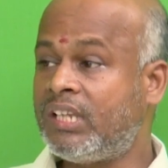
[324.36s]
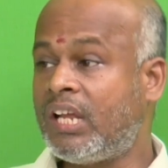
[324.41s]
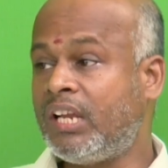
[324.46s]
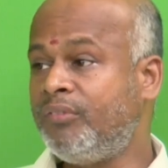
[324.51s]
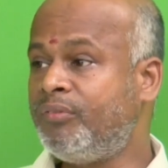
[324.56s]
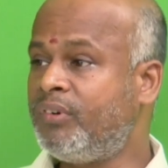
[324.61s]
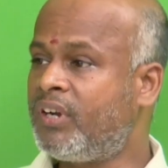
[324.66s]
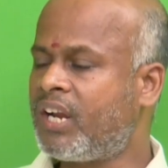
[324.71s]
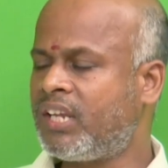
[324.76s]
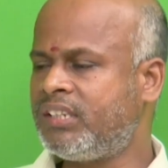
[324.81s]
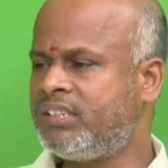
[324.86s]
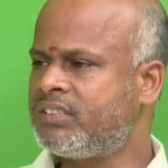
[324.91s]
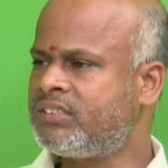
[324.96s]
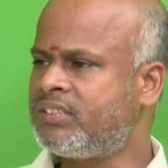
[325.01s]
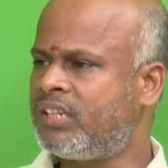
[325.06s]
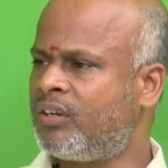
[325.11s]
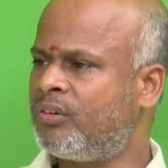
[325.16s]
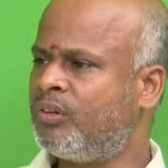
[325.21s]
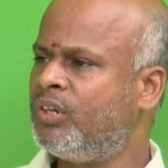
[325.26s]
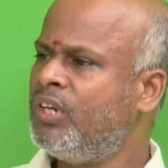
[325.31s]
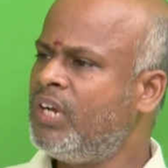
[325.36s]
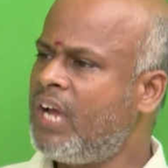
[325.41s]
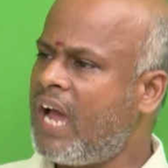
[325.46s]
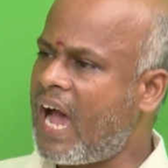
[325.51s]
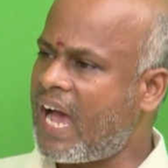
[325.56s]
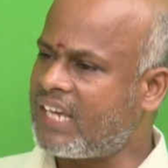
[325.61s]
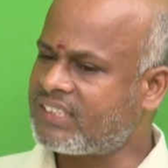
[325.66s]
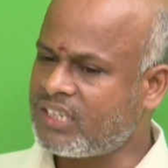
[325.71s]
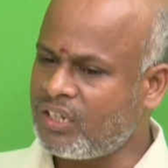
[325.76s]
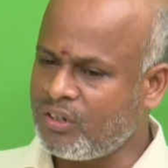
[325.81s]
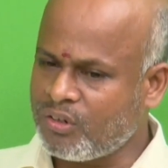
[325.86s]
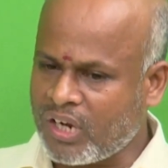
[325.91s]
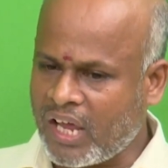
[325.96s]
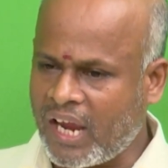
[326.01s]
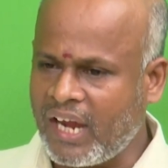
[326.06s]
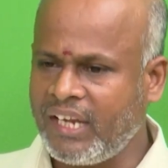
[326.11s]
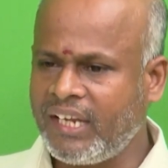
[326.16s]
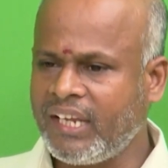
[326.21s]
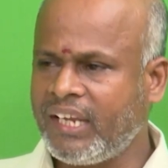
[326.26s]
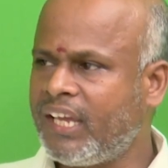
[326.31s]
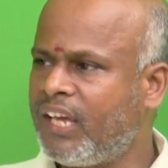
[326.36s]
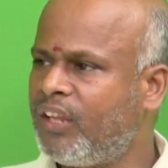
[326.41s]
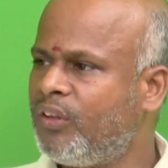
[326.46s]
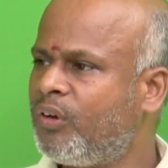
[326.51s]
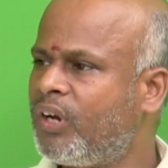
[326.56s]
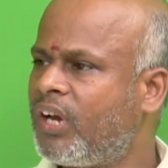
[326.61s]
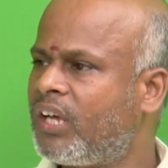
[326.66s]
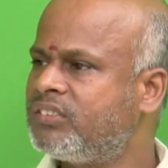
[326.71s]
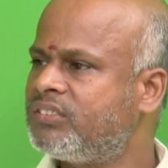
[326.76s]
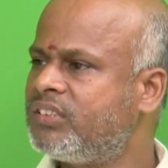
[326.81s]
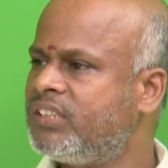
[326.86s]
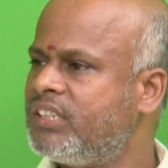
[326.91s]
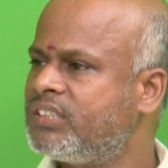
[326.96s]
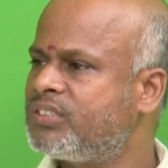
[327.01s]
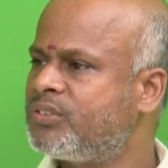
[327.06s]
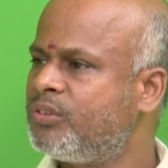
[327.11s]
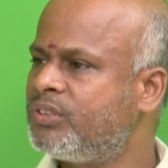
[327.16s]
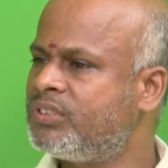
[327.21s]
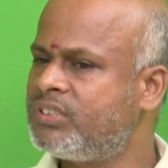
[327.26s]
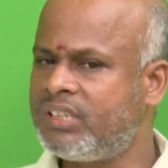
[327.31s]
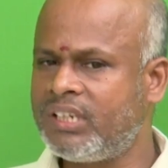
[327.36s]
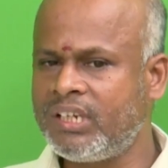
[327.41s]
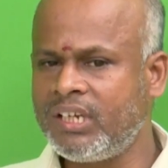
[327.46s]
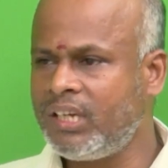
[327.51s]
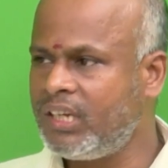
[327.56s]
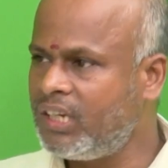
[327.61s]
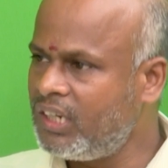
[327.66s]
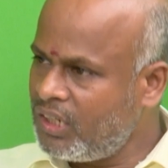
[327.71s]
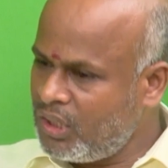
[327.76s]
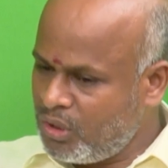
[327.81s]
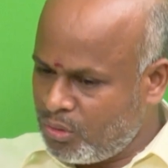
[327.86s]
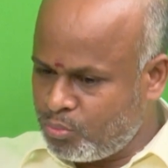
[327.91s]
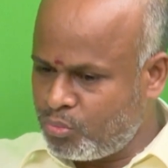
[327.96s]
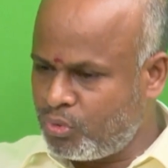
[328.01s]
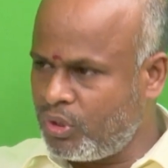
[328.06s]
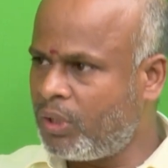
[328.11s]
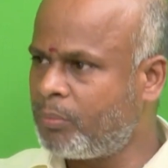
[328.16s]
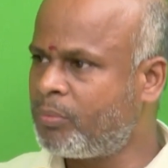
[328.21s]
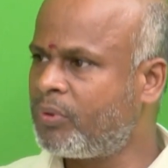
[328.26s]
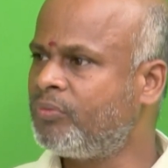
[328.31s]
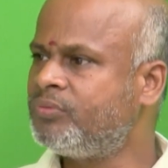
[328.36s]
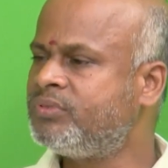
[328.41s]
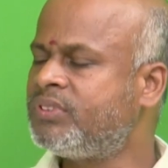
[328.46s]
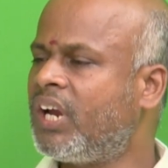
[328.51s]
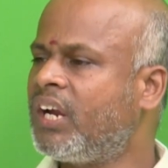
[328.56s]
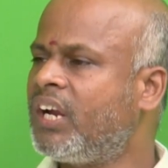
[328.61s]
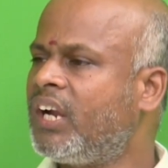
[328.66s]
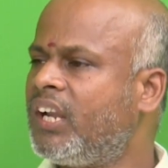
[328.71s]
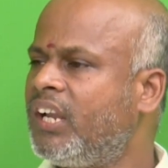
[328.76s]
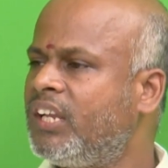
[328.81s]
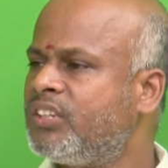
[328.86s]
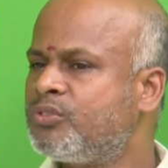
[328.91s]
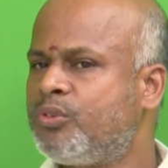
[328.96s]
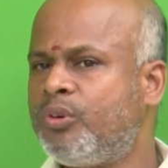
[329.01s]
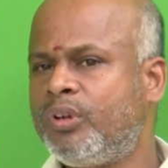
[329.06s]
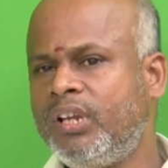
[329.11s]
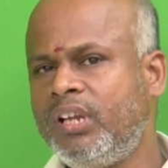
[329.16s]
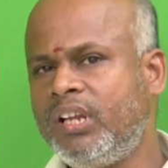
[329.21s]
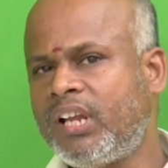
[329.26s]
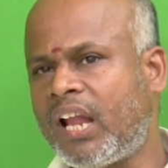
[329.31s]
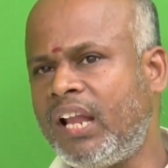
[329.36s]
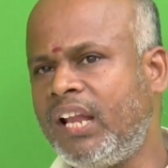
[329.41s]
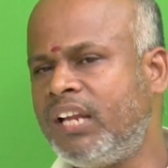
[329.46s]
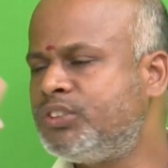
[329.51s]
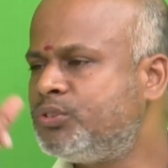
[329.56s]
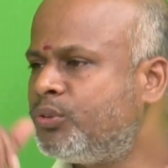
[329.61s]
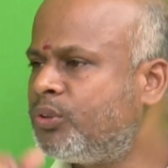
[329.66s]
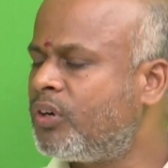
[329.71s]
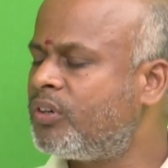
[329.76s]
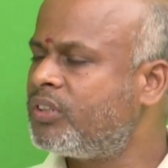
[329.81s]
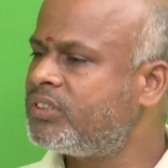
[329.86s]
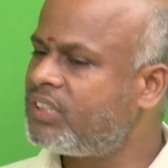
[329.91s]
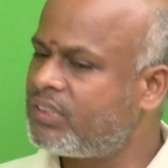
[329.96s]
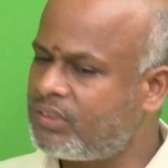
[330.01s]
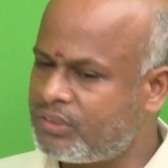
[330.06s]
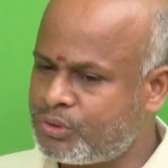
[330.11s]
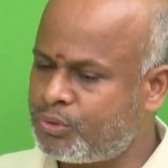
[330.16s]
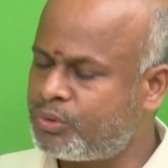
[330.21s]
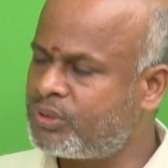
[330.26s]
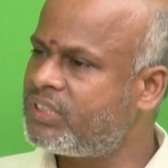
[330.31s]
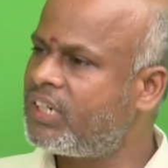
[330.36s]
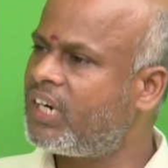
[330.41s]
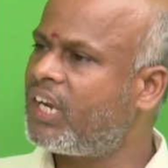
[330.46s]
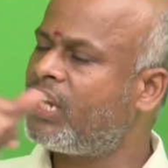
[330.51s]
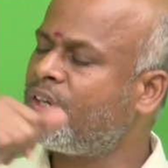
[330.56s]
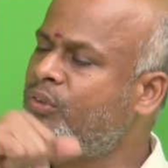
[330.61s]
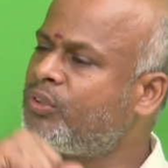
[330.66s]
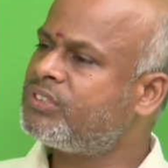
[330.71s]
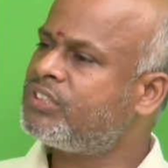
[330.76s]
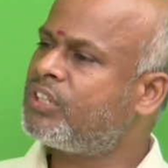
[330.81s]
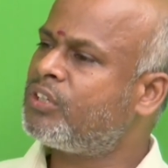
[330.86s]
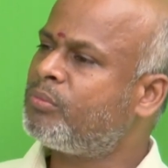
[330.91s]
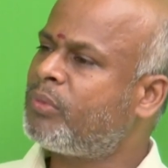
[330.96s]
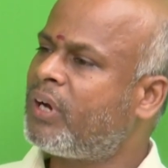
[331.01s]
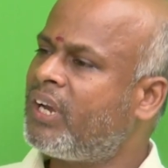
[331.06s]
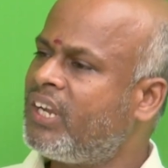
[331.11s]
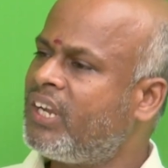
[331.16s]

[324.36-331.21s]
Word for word: దాన్ని విడ్రా చేశారు అసలు నా ఇంటికి ఏదో గన్స్ తీసుకొచ్చి బుల్లెట్ ప్రూఫ్ జాకెట్లు వేసుకొని నన్నే షూట్అవుట్ షూట్ చేయడానికి వచ్చారు మా